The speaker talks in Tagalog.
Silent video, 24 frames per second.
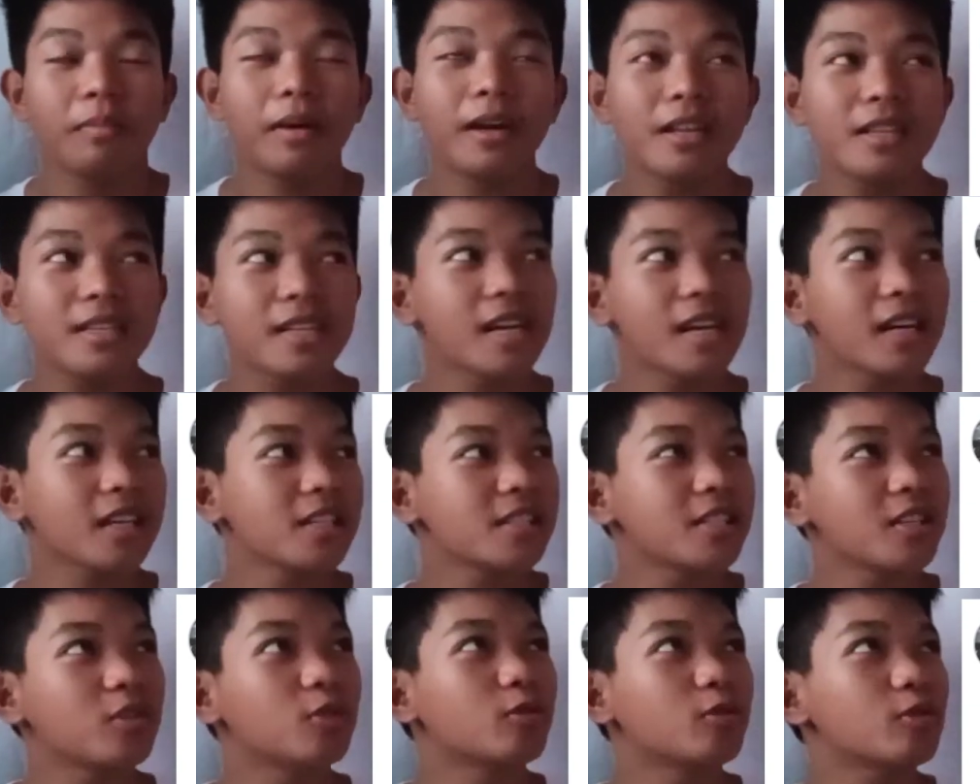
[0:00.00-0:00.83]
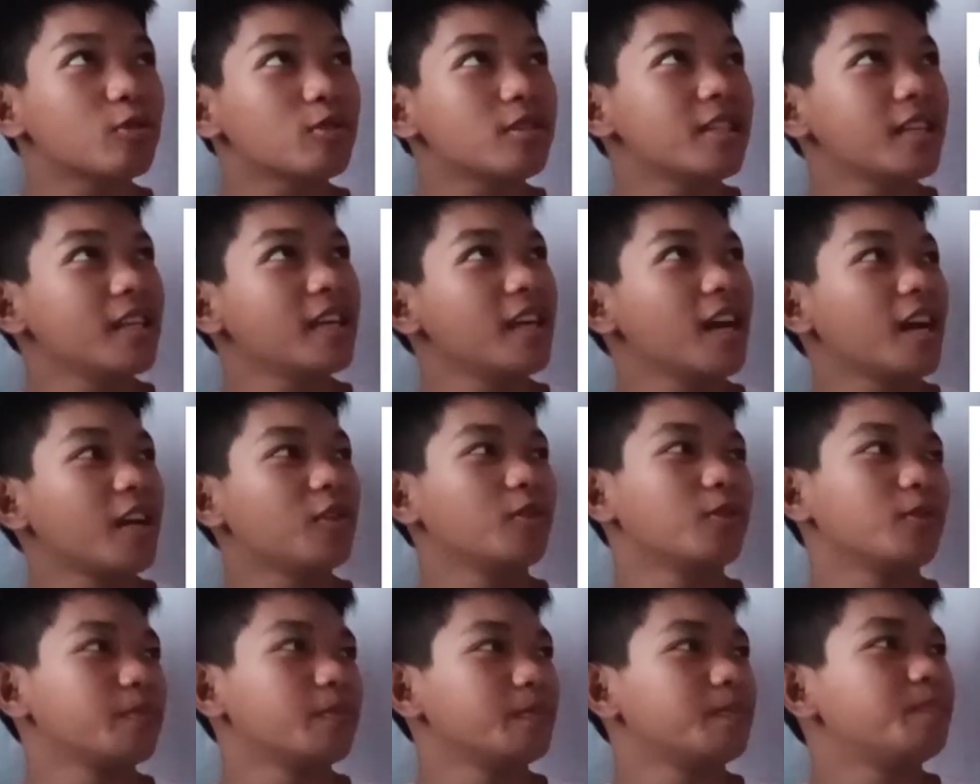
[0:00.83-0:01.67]
Para sa akin siguro si,
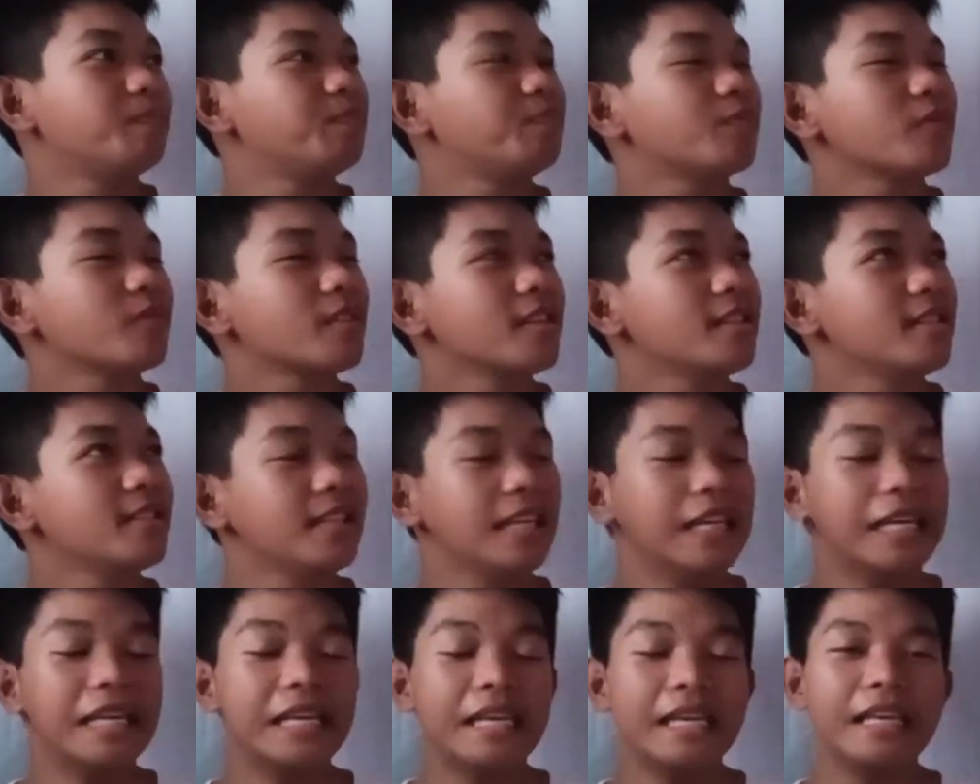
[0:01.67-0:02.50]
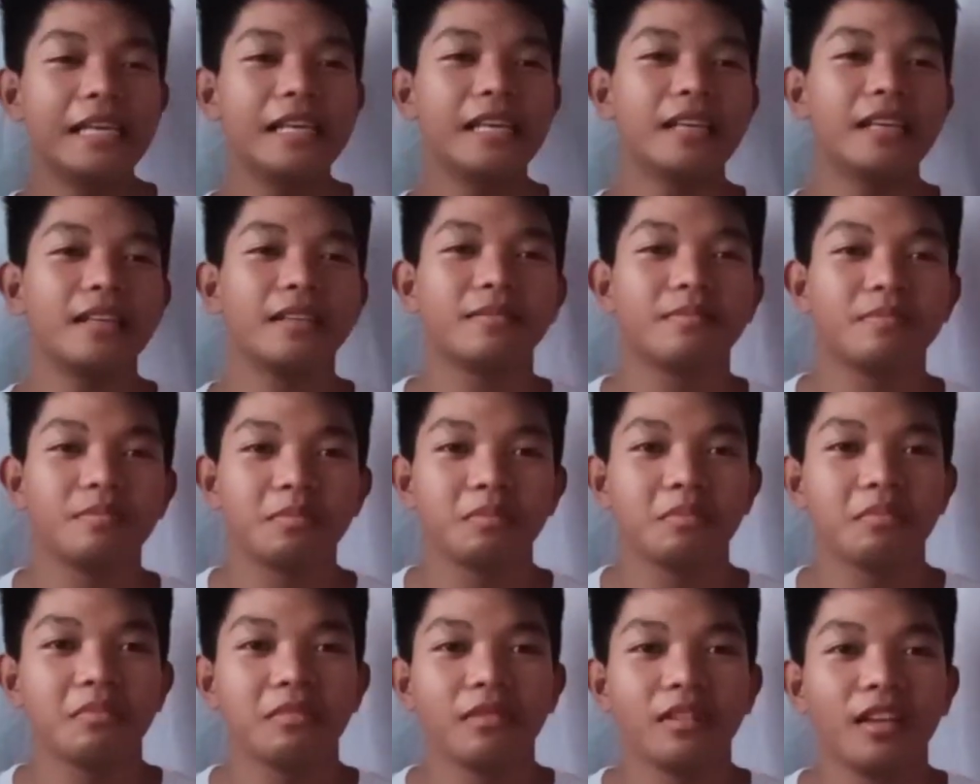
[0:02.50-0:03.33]
ano, si
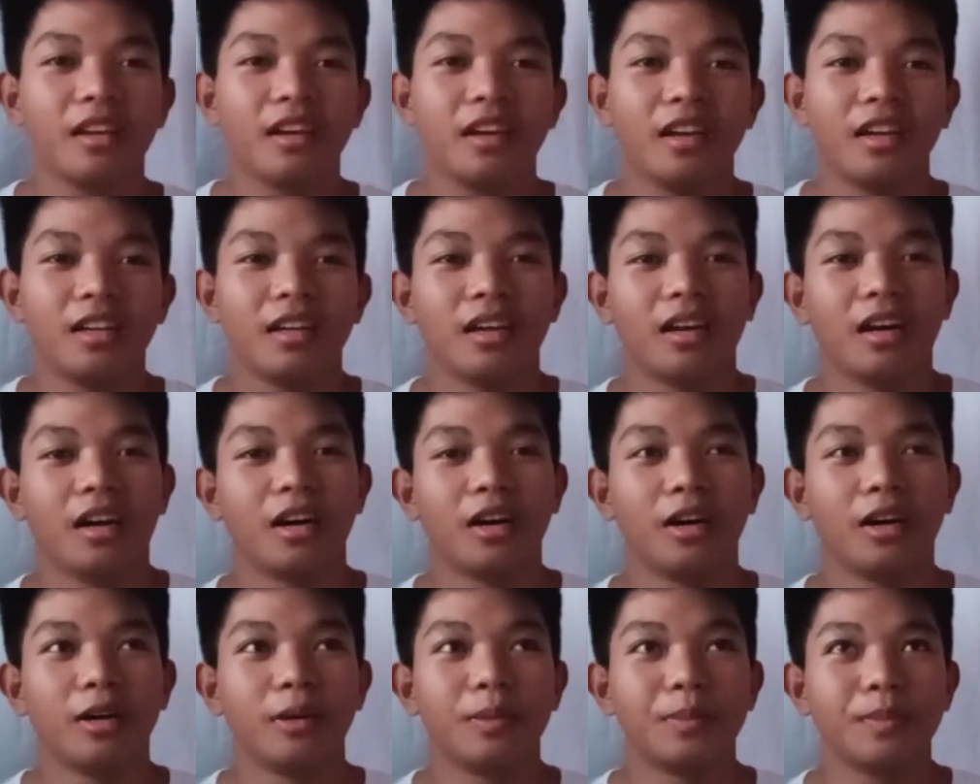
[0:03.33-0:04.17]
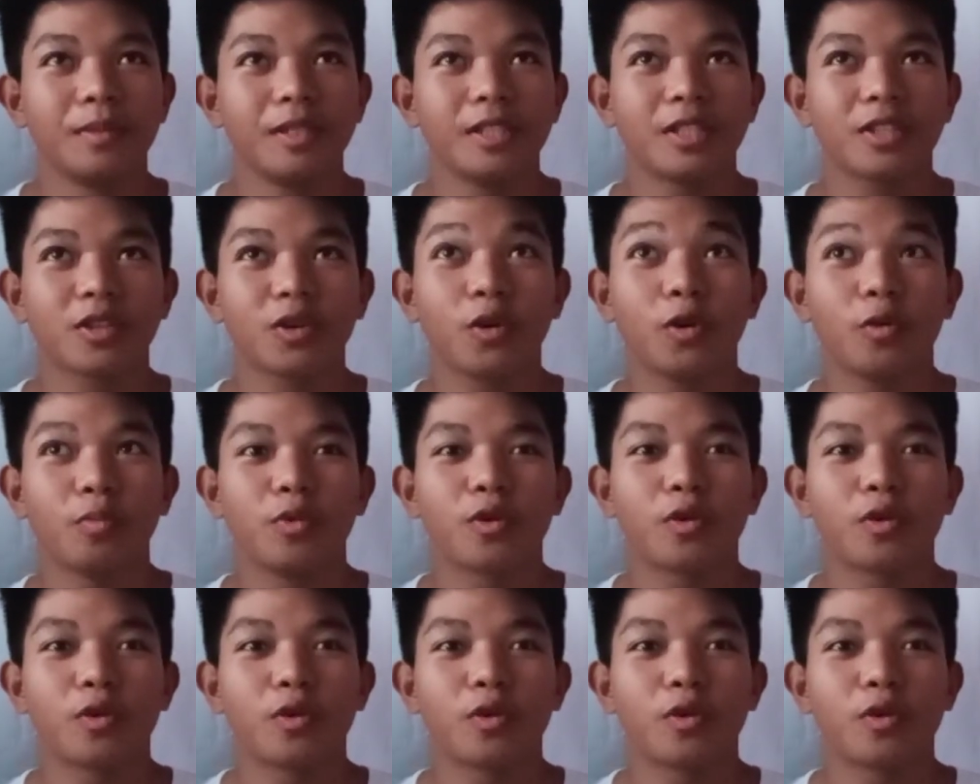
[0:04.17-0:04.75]
um, Isko